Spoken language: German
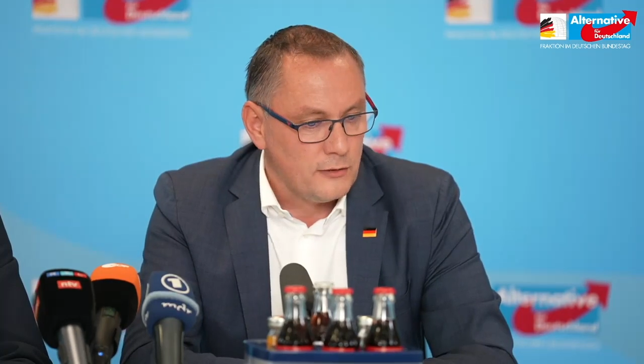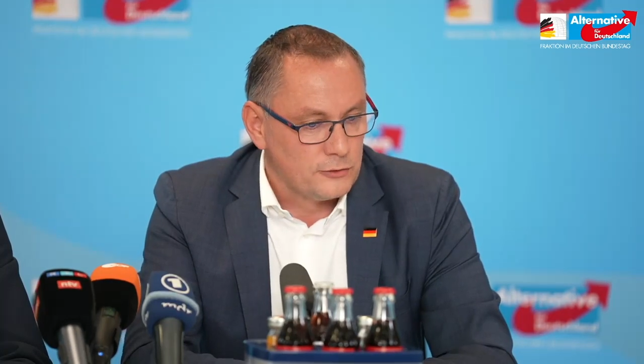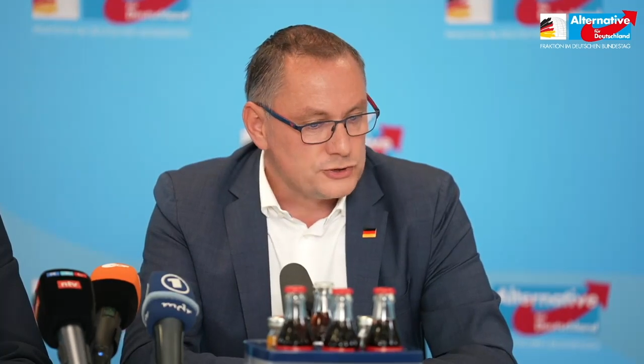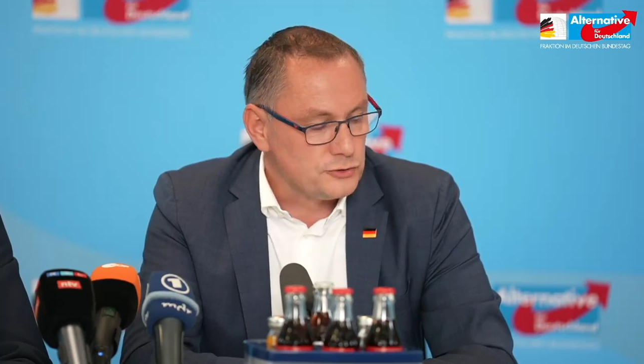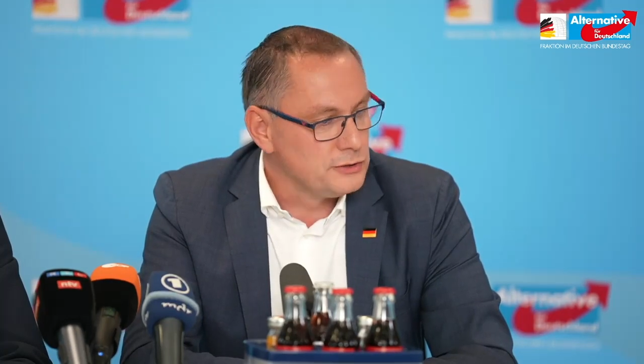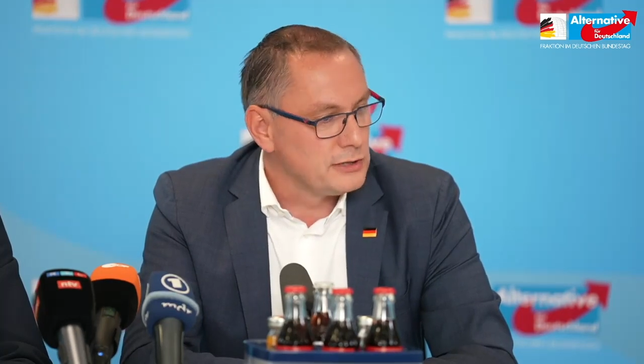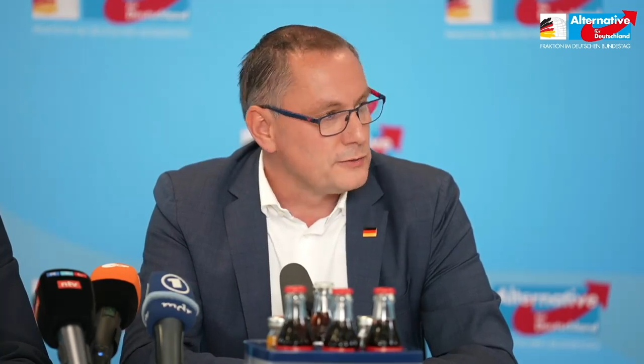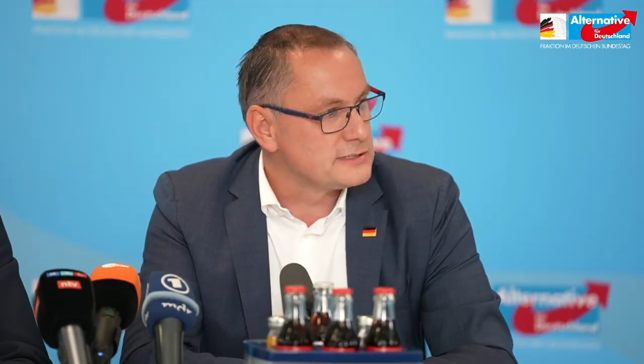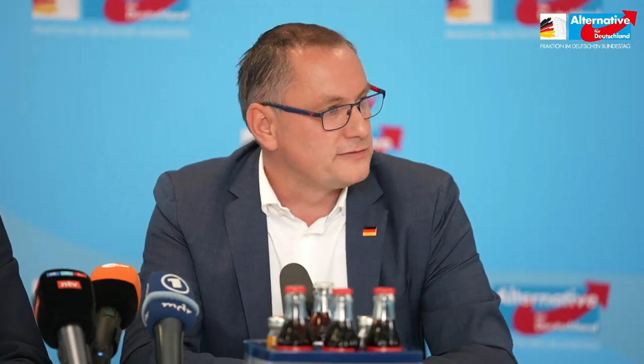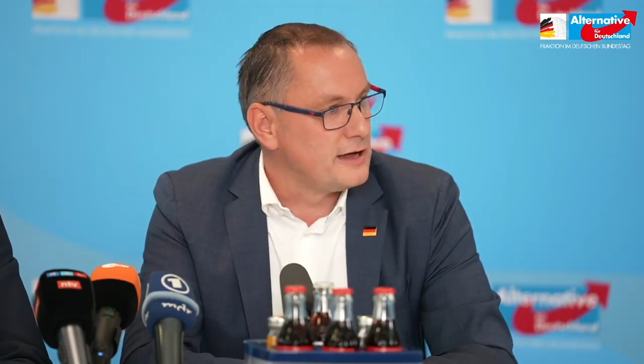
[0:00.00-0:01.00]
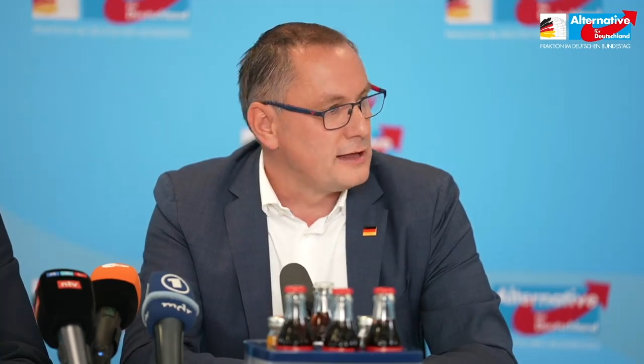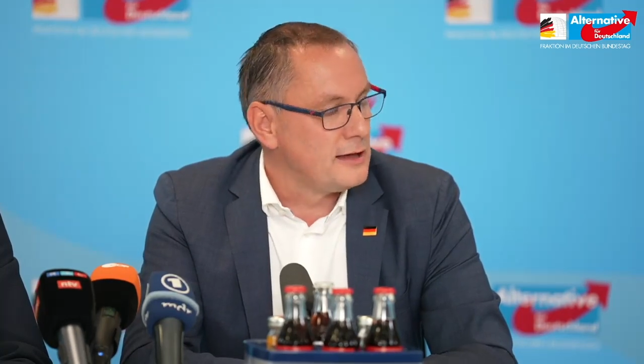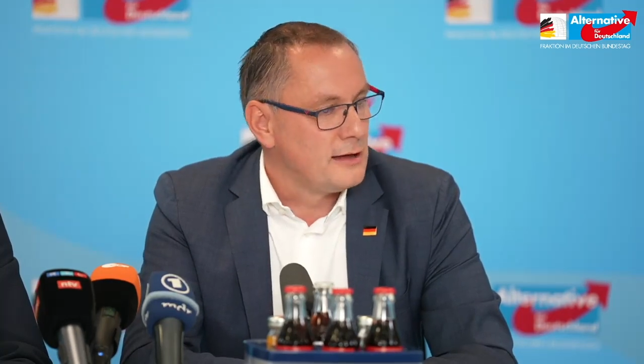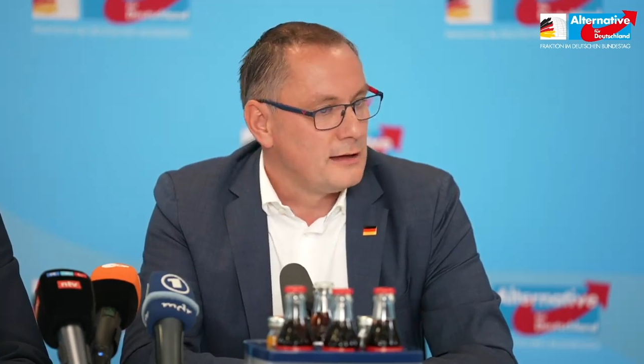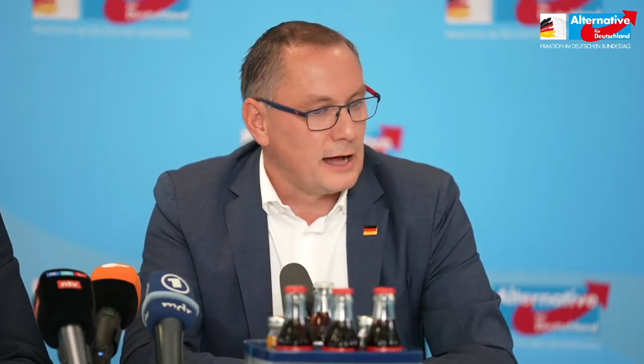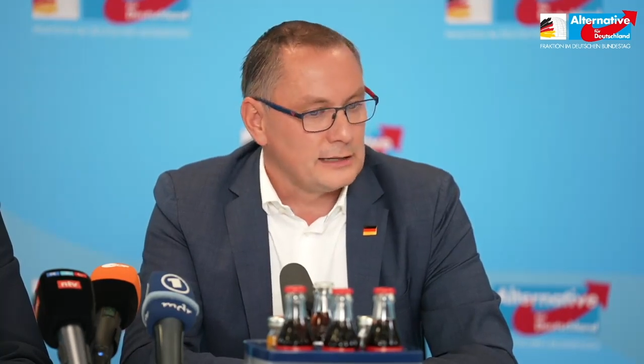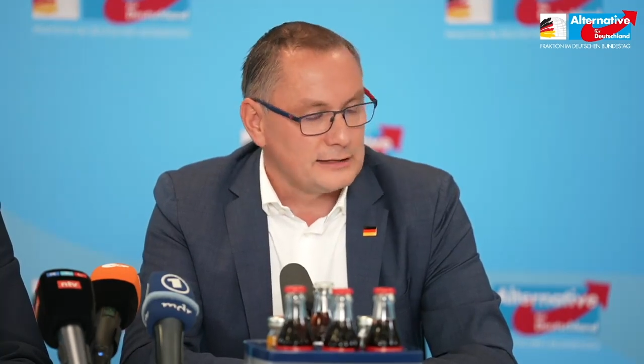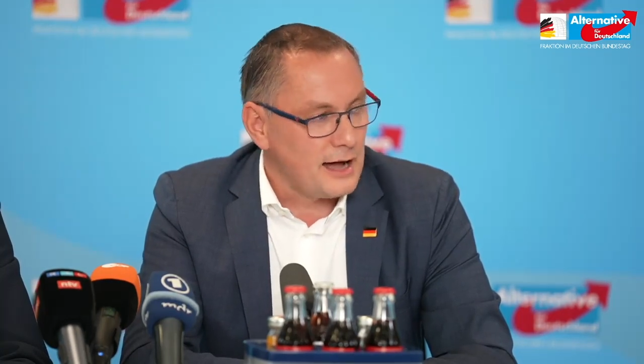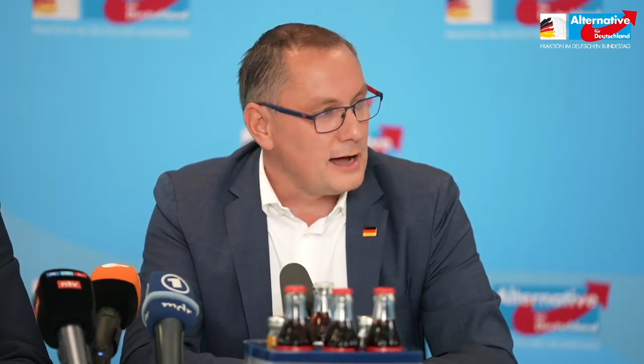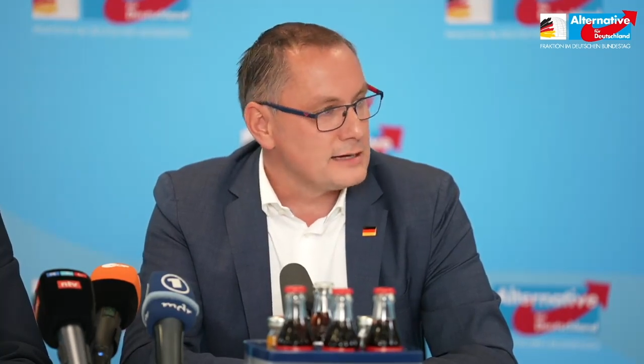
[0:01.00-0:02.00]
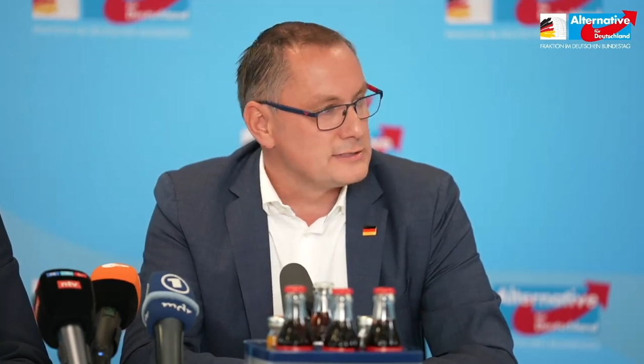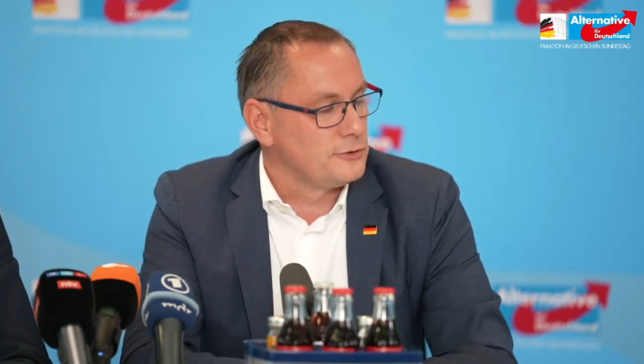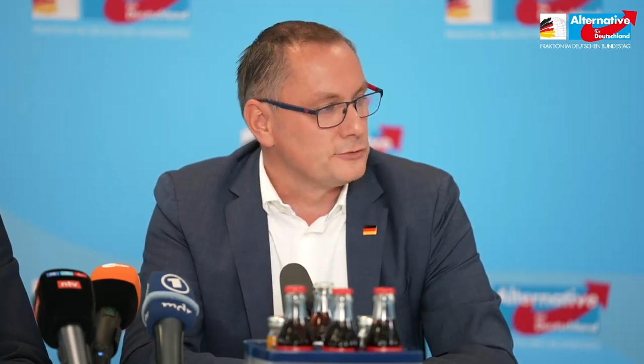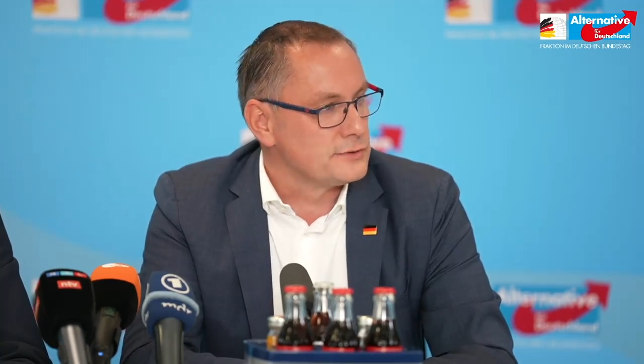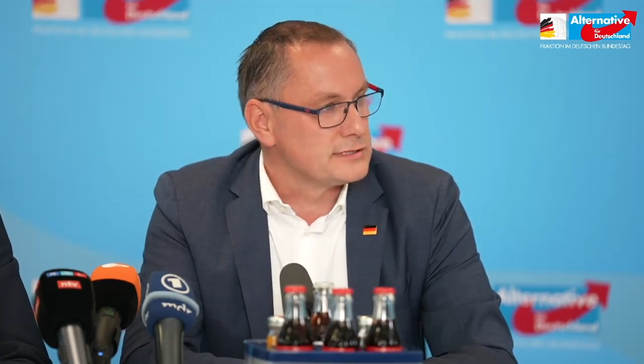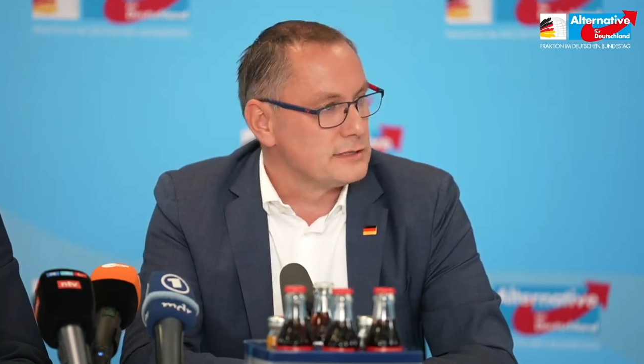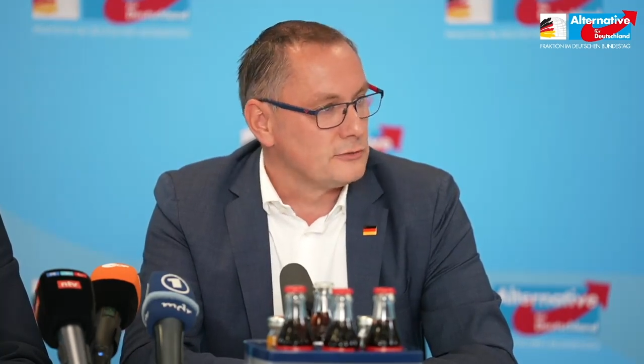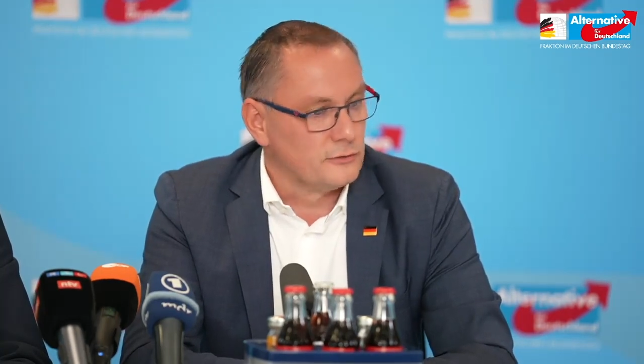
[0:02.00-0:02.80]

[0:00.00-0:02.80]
und Stundenausfälle an der Tagesordnung sind.